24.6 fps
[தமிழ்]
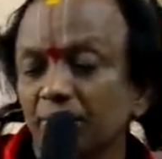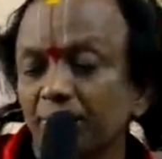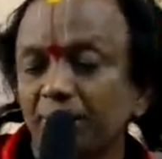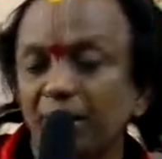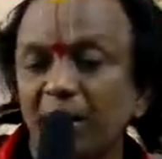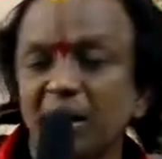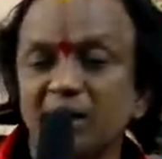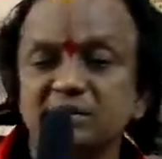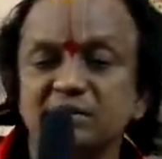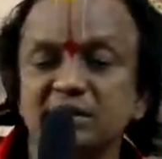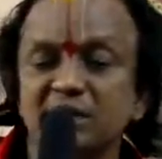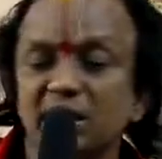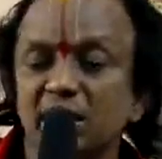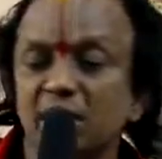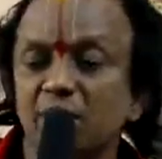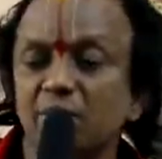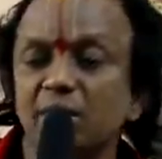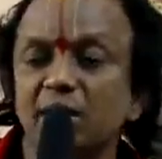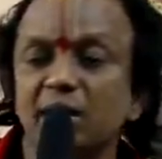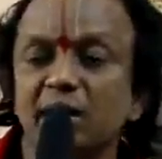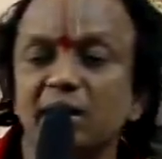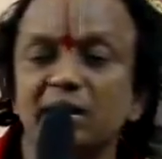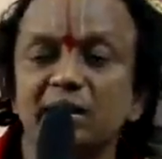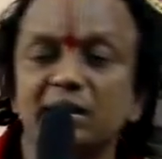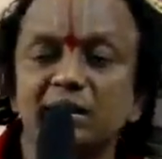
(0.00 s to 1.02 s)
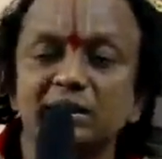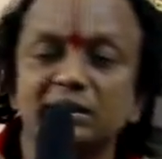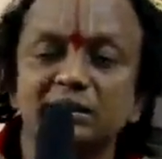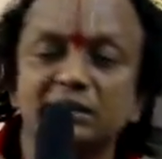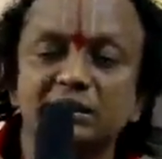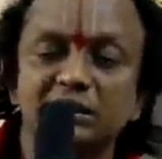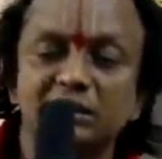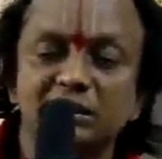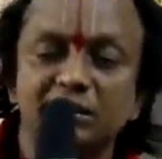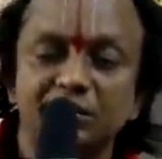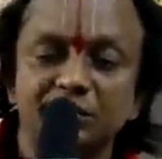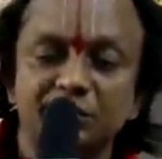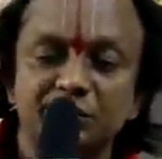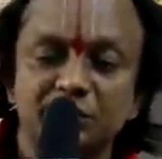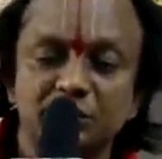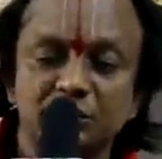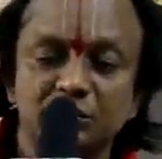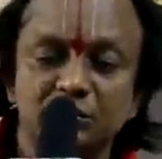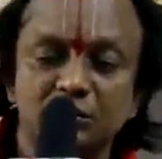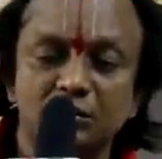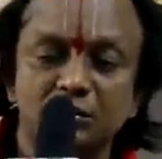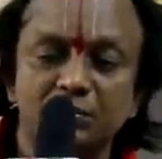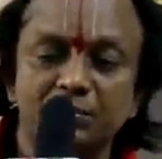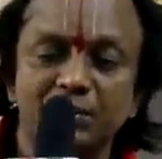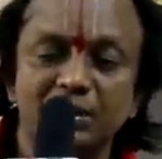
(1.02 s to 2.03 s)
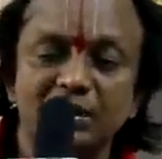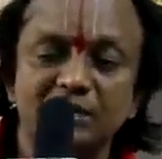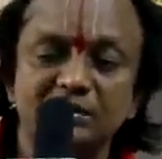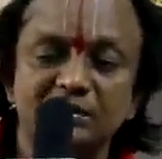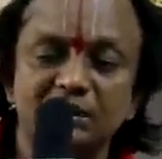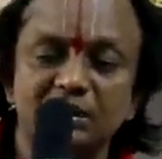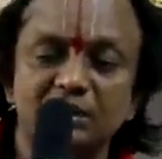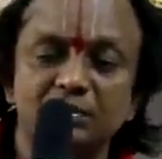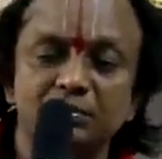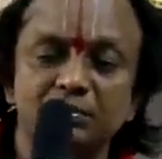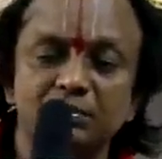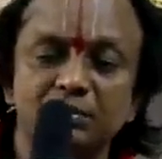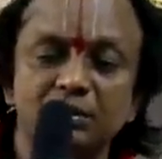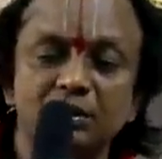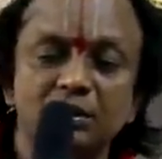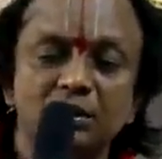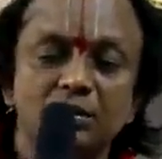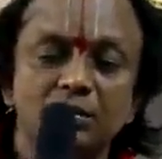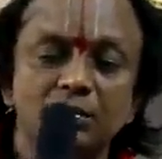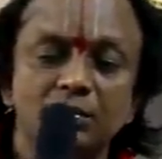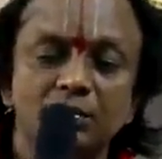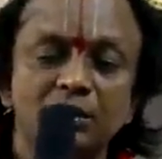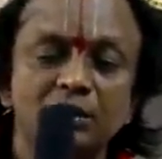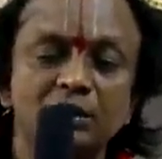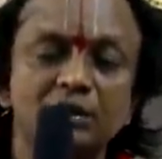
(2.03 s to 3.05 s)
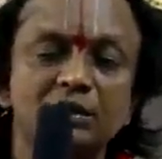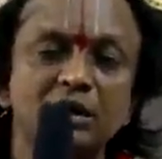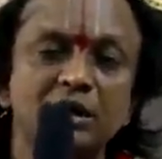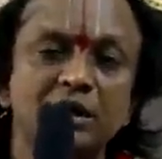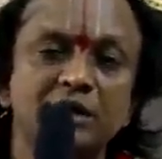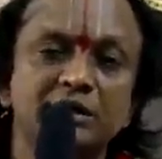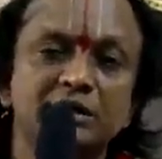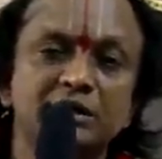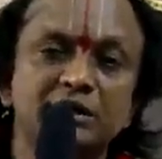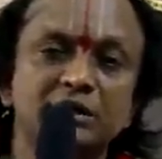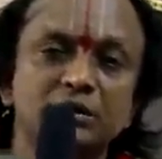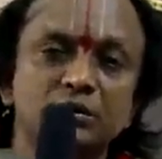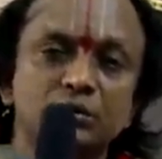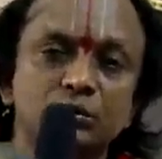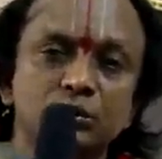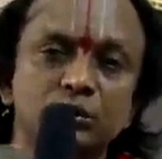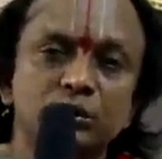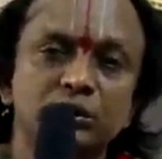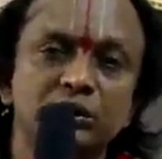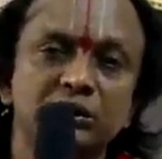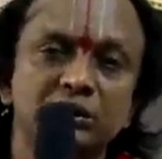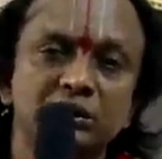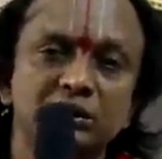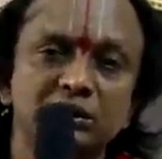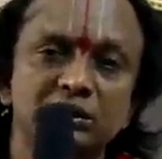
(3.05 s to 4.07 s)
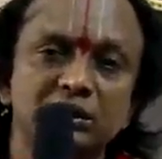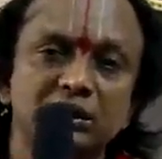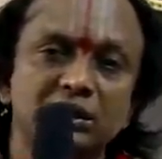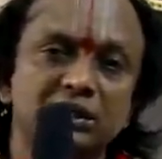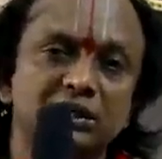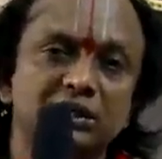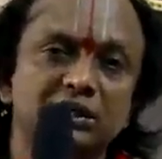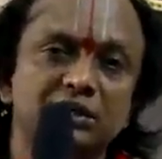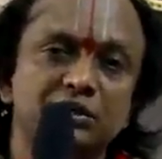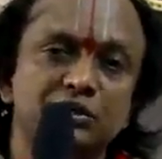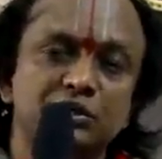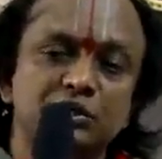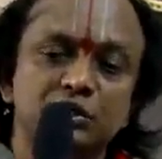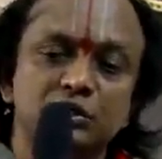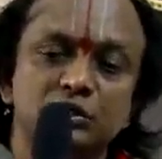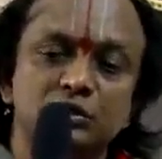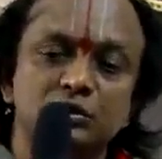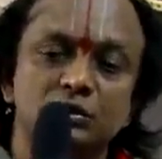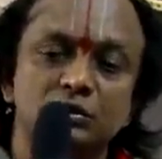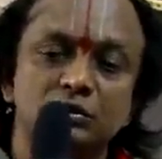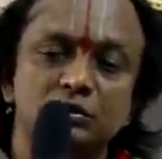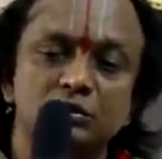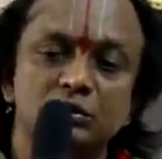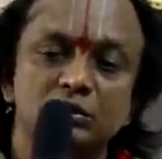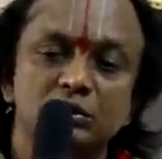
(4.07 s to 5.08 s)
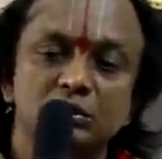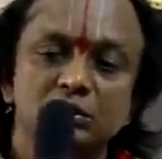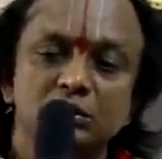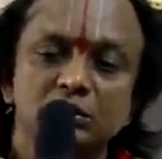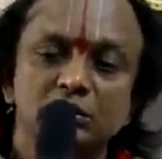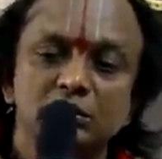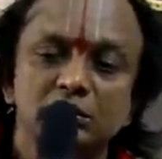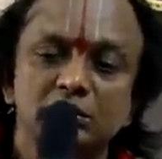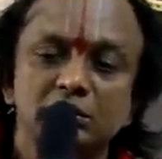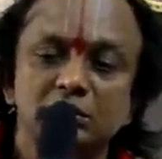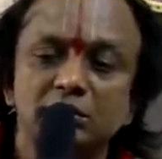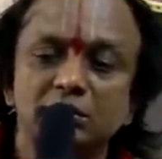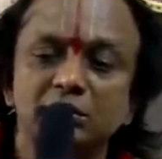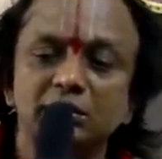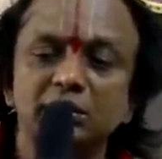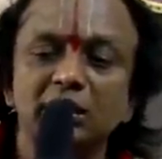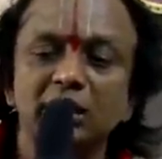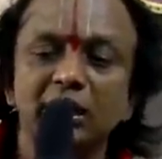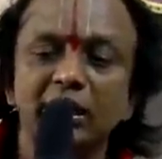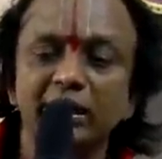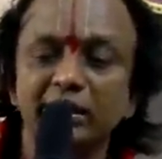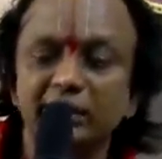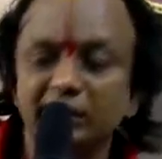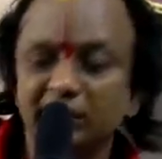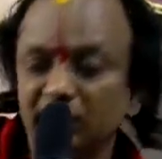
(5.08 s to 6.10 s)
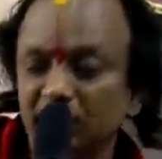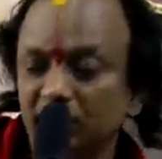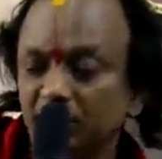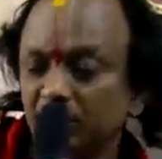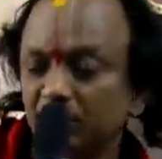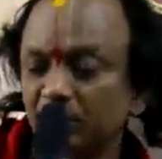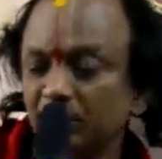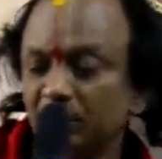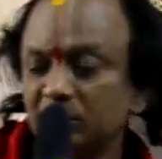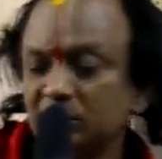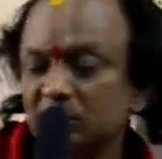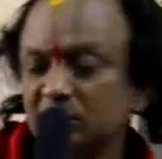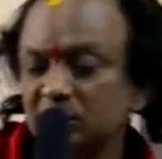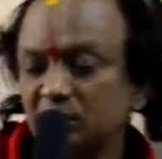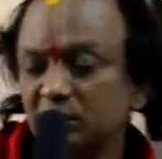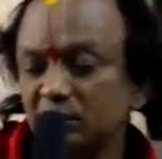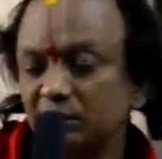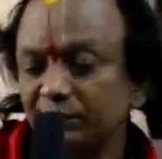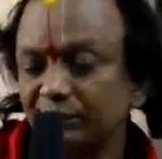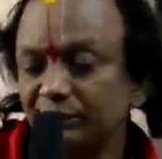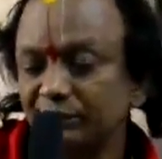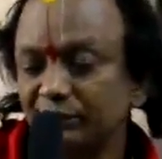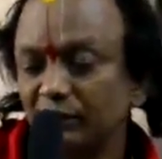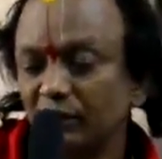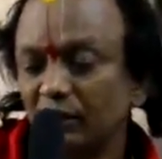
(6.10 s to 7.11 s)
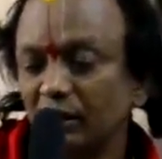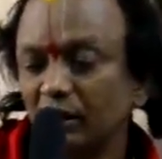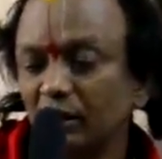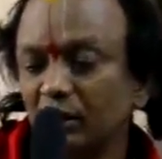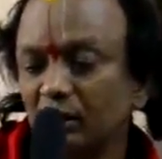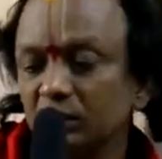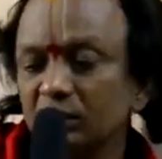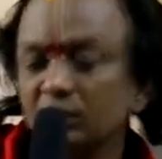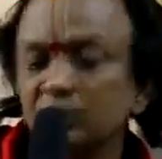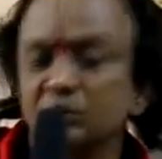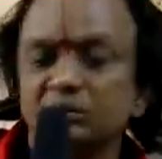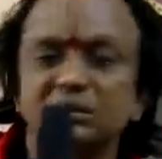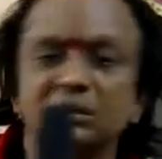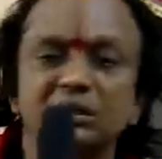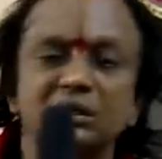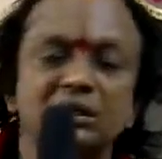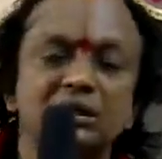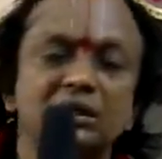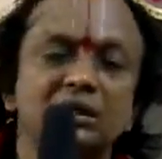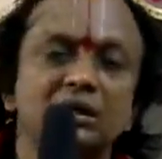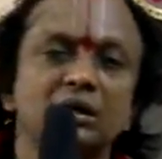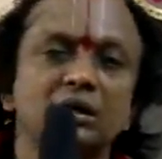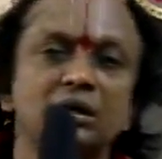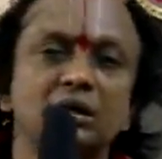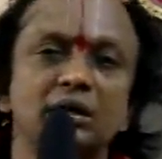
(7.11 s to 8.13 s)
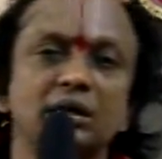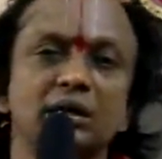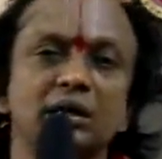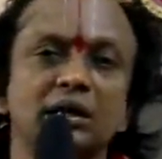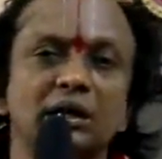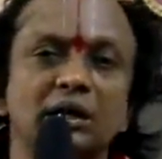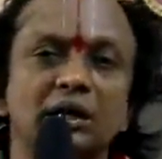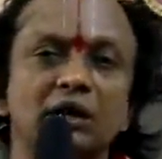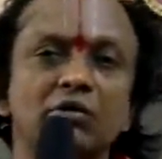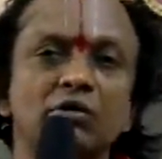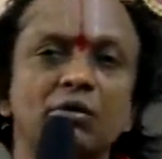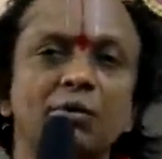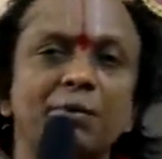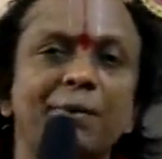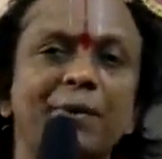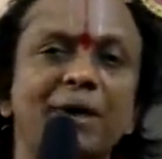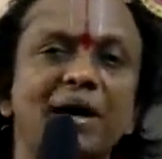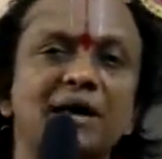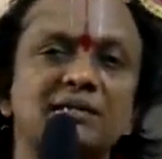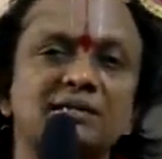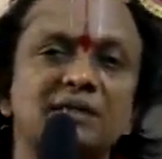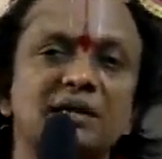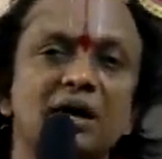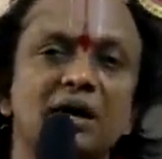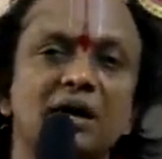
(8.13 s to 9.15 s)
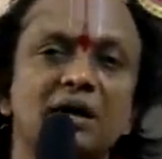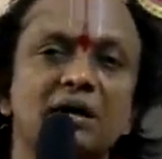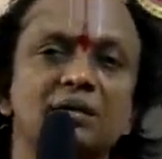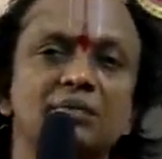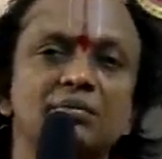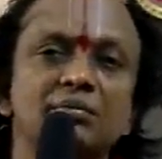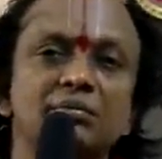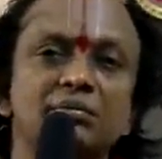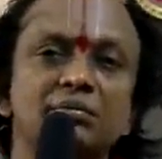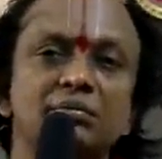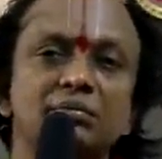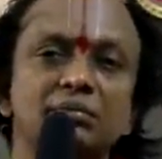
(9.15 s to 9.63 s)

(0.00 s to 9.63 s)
பாசானமாக கட்டி இதில் வச்சுருக்குறோம் பாசானம் மெழுகாக்கி உருக்கி இதை கட்டி வச்சுருக்குறோம் இது வந்து லைட்டாக இப்படி வச்சு இது வந்து நவப்பாசானம்